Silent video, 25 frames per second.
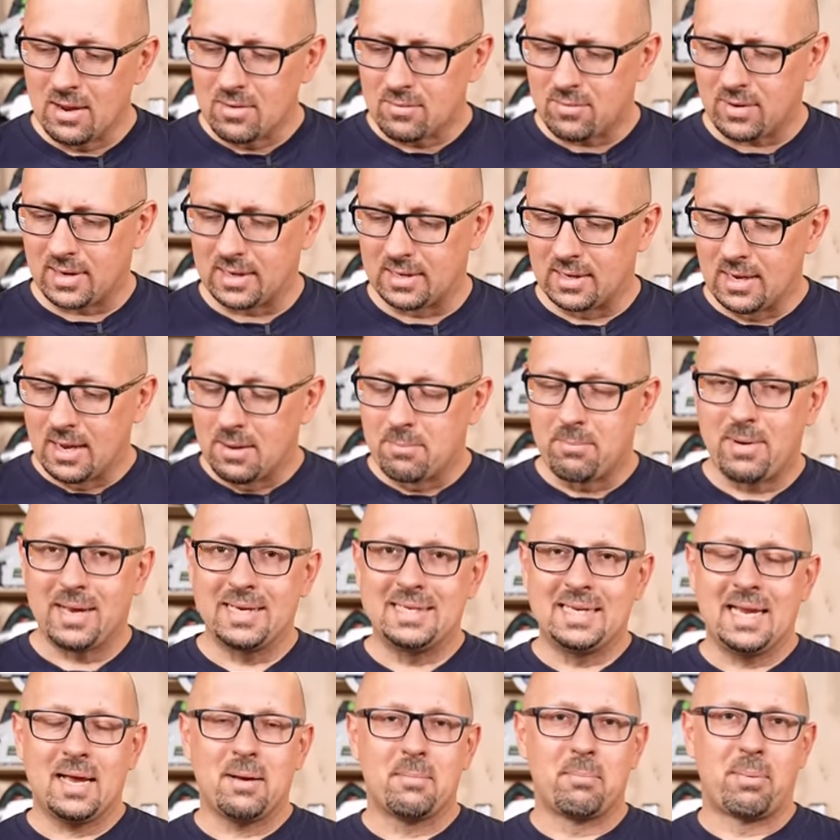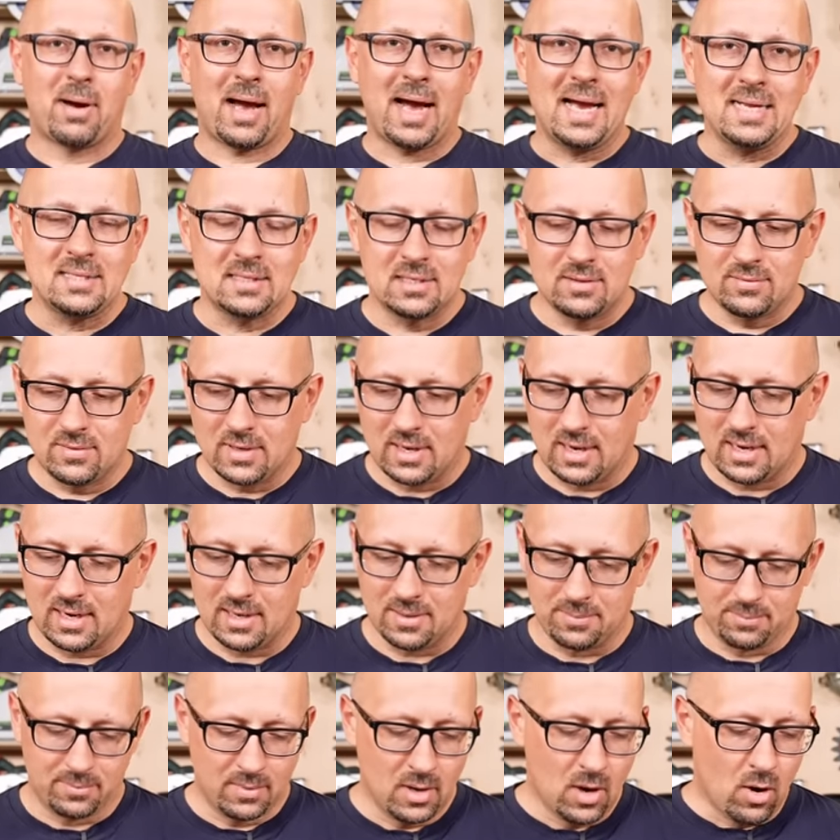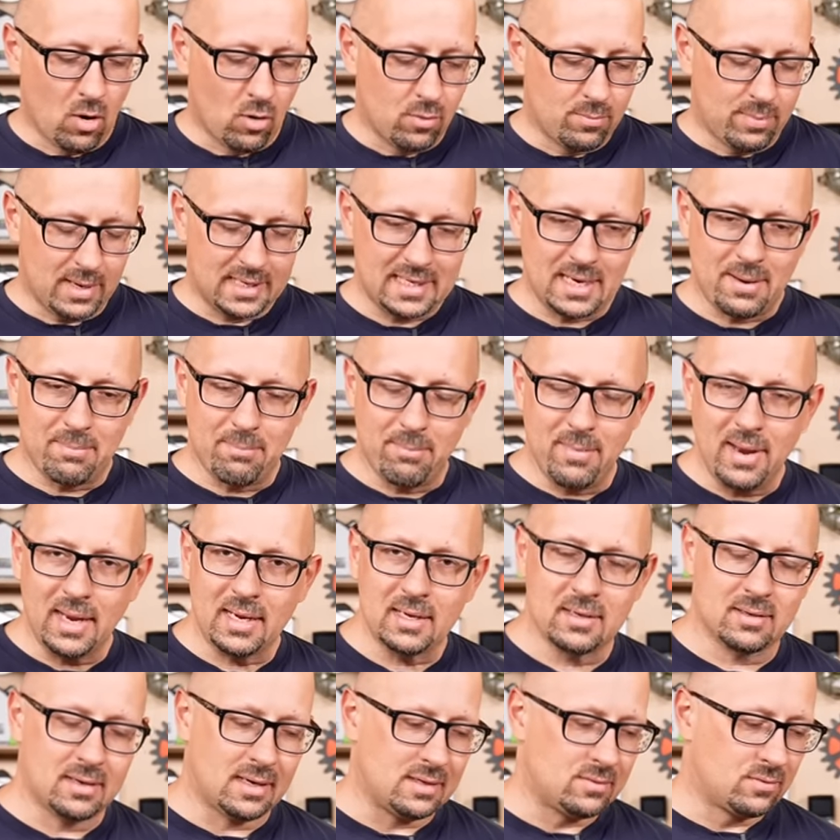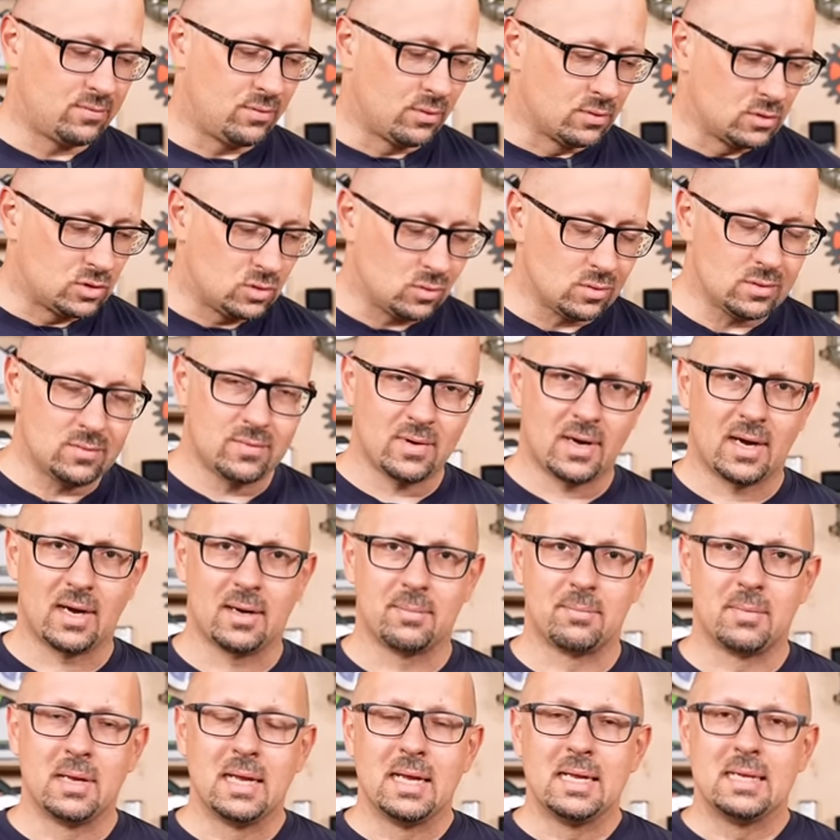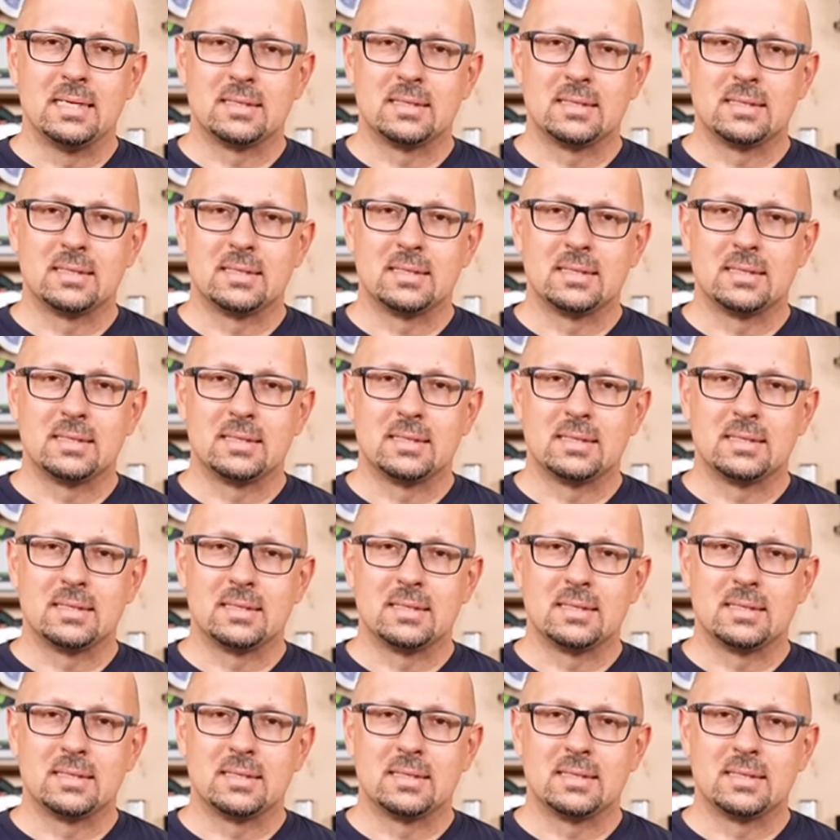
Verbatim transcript: weil bei der Breite, die wir haben und bei der Menge an Funktionen, die wir haben,